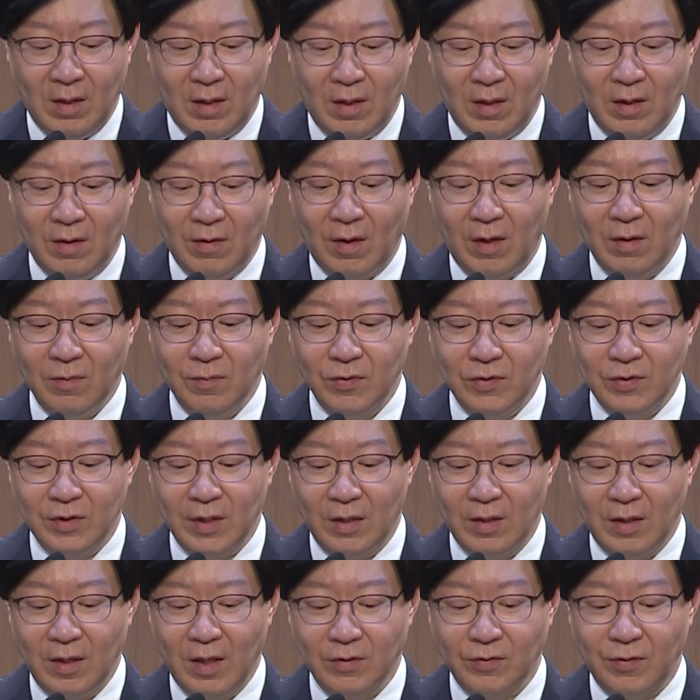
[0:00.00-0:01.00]
이러한
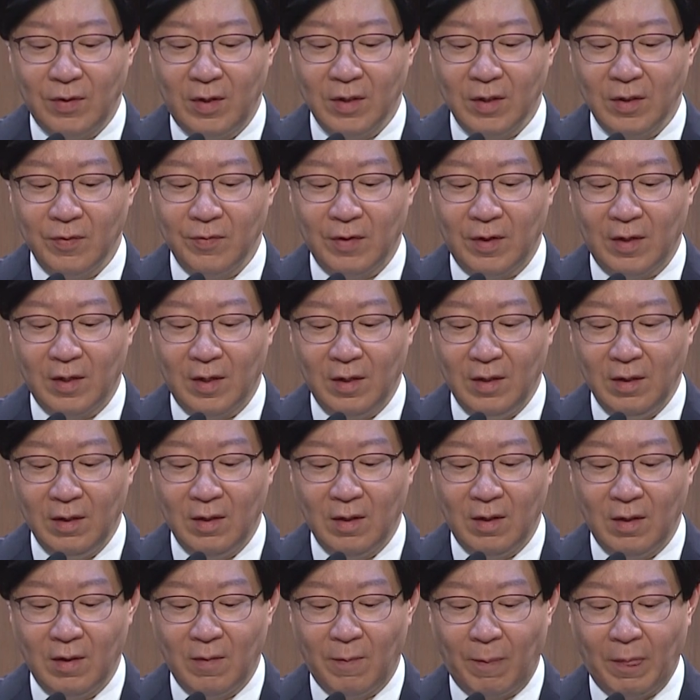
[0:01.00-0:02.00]
문제를 해소하기 위해
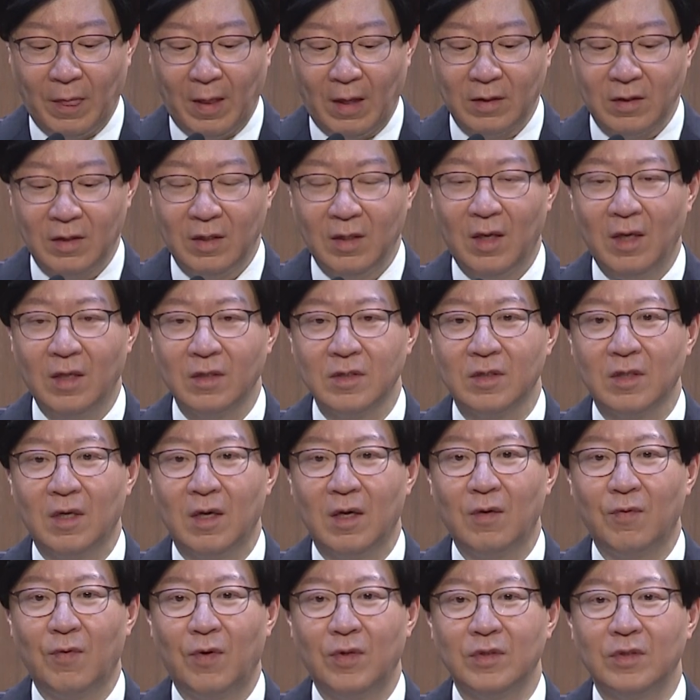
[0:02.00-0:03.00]

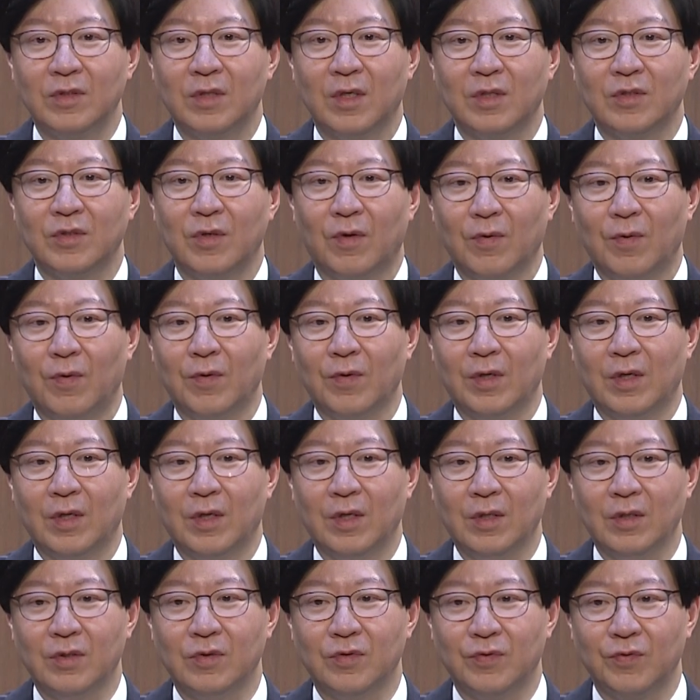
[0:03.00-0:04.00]
DSR 원칙
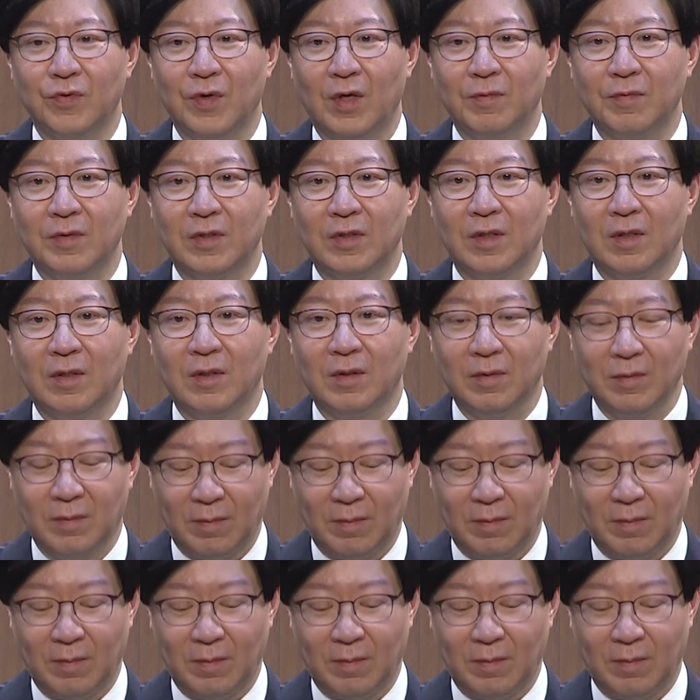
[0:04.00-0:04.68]
적용이 중요합니다.